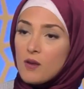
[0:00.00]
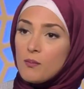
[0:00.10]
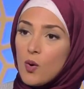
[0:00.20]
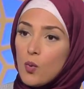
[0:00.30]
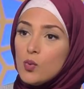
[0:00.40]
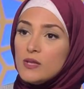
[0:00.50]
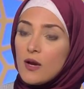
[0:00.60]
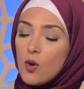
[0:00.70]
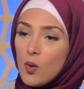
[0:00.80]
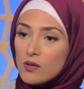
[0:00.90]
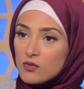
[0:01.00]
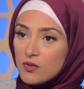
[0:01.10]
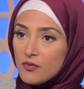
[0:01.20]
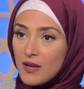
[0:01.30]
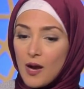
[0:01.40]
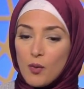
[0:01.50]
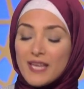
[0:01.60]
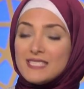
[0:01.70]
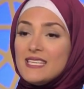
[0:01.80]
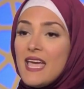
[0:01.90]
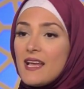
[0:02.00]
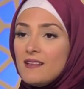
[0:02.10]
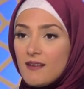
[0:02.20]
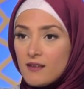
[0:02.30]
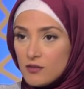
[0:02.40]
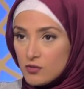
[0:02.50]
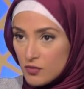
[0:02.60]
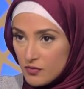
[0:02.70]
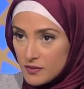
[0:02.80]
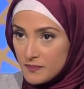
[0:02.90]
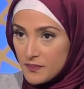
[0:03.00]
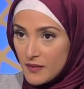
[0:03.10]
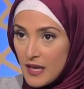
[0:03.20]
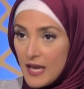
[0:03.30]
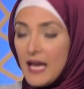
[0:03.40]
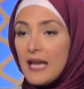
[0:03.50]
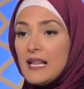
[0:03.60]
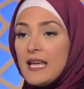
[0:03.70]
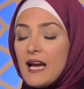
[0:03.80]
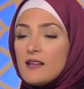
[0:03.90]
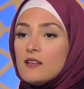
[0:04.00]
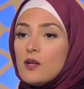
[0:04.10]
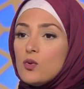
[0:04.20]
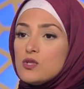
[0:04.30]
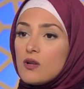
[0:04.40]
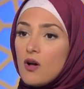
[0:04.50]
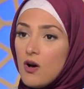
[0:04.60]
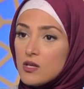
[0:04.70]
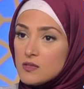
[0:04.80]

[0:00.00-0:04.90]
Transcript: موجوده جوه الطفل او احتياج داخل الطفل مم. تلاقي عندك الجزء الخاص